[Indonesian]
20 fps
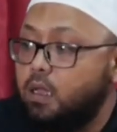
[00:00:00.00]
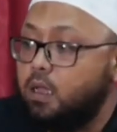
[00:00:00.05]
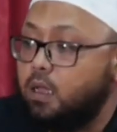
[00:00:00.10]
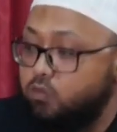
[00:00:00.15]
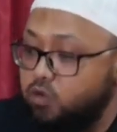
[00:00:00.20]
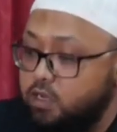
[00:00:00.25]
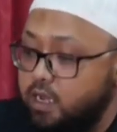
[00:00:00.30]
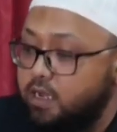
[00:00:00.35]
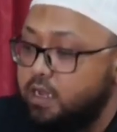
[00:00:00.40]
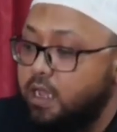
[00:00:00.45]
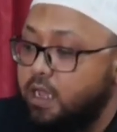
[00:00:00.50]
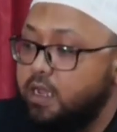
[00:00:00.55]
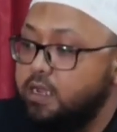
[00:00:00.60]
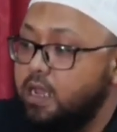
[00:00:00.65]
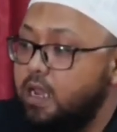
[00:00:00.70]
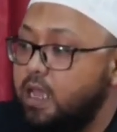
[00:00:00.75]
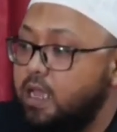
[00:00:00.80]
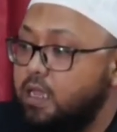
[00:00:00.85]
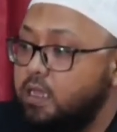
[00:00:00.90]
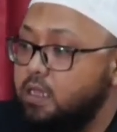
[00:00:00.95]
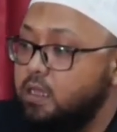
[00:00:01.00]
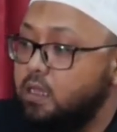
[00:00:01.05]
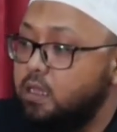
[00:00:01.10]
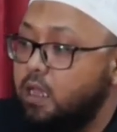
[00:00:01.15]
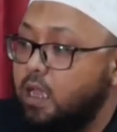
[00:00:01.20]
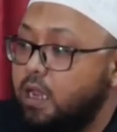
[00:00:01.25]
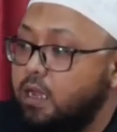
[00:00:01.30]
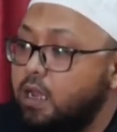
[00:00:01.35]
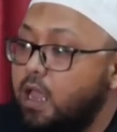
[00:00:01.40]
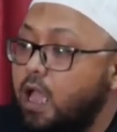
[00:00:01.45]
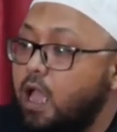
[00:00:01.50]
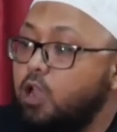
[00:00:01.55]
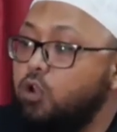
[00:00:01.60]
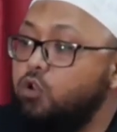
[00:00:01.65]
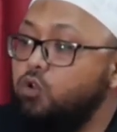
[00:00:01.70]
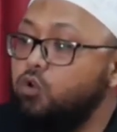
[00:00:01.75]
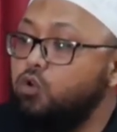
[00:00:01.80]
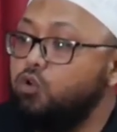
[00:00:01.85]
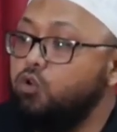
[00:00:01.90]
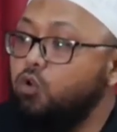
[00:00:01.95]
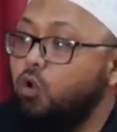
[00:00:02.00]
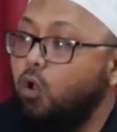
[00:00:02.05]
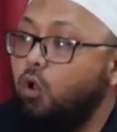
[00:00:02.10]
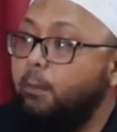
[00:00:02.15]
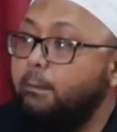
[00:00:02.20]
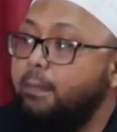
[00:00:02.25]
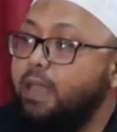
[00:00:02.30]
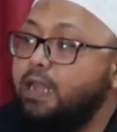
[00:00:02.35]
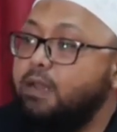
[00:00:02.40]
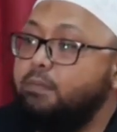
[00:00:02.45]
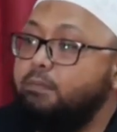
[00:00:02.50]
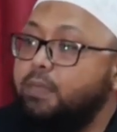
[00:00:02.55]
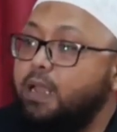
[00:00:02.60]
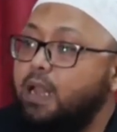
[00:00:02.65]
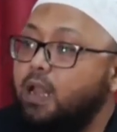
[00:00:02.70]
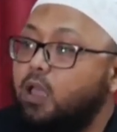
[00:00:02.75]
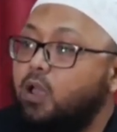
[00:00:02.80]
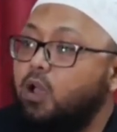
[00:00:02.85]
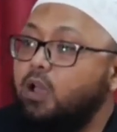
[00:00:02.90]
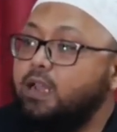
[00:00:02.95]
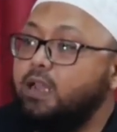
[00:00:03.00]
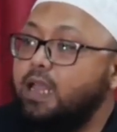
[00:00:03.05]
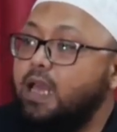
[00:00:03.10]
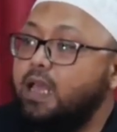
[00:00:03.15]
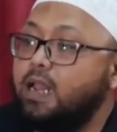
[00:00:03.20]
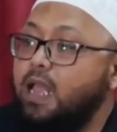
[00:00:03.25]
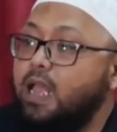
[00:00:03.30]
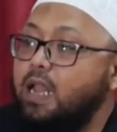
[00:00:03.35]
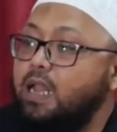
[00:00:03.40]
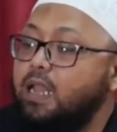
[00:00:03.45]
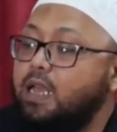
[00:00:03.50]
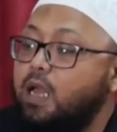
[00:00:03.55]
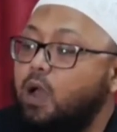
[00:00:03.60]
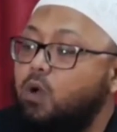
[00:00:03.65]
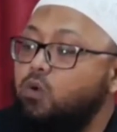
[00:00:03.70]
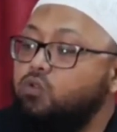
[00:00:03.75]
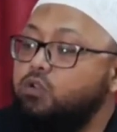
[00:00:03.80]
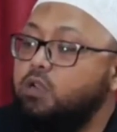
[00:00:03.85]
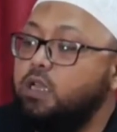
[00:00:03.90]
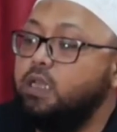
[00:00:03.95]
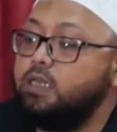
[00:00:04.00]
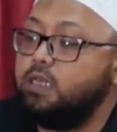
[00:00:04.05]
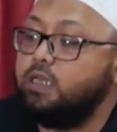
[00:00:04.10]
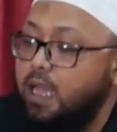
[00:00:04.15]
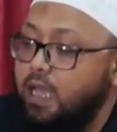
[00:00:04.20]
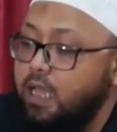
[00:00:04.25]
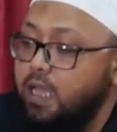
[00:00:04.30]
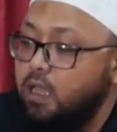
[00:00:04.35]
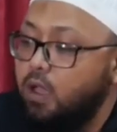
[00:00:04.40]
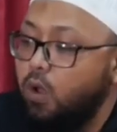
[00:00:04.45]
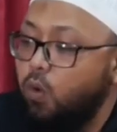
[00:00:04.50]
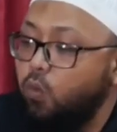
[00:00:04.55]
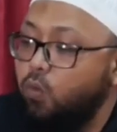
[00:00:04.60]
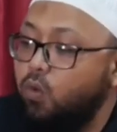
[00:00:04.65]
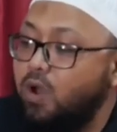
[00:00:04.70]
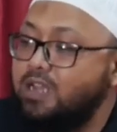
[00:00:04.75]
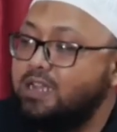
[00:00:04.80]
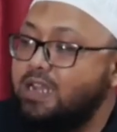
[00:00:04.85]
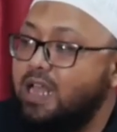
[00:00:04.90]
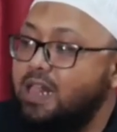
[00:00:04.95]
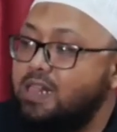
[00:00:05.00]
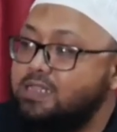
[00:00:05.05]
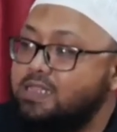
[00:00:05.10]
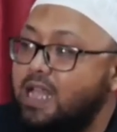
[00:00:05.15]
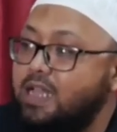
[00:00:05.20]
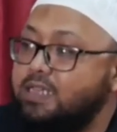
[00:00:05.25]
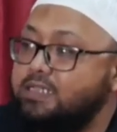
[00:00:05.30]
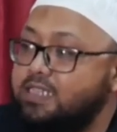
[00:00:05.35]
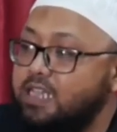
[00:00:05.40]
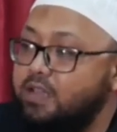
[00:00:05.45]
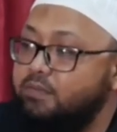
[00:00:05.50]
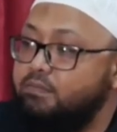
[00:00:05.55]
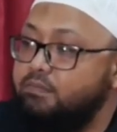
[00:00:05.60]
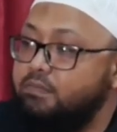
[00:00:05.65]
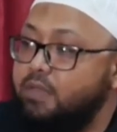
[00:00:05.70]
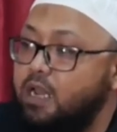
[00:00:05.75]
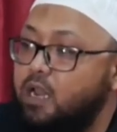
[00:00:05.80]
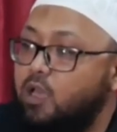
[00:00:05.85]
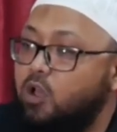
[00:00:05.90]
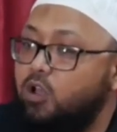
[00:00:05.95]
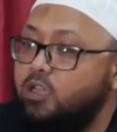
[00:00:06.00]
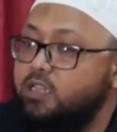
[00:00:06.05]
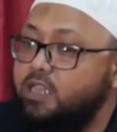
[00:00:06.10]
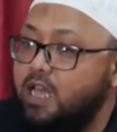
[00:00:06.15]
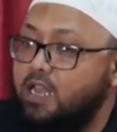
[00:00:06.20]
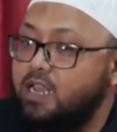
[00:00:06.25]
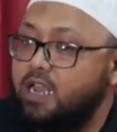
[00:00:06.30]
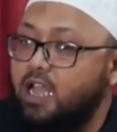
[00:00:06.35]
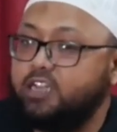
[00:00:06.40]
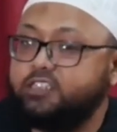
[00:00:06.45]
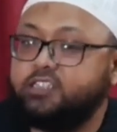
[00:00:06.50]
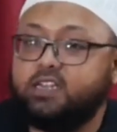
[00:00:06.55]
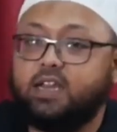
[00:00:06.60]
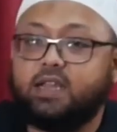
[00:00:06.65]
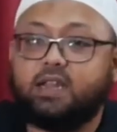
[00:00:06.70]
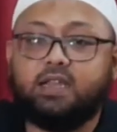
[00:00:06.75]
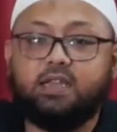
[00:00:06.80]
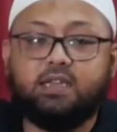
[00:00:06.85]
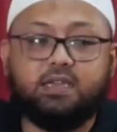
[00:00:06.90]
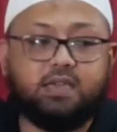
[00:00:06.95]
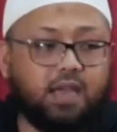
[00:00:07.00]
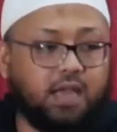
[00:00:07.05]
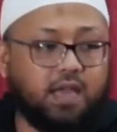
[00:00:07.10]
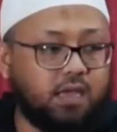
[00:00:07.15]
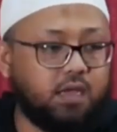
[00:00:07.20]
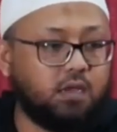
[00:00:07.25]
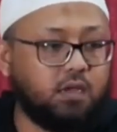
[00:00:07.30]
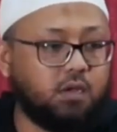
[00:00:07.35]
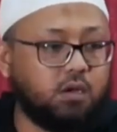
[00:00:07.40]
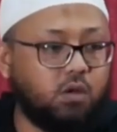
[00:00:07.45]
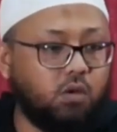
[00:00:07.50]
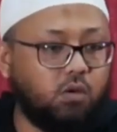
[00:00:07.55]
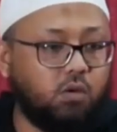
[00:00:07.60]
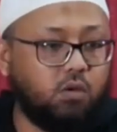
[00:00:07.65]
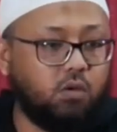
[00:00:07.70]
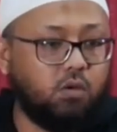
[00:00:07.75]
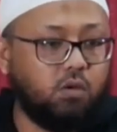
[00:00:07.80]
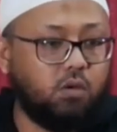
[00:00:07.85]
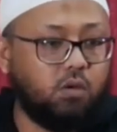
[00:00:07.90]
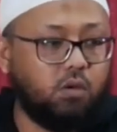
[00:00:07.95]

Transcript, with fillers: Kemudian kaidah lagi. Nahnu nu'min bil qadar al kauniyah wa naltazim bil qadar asyariyah. No.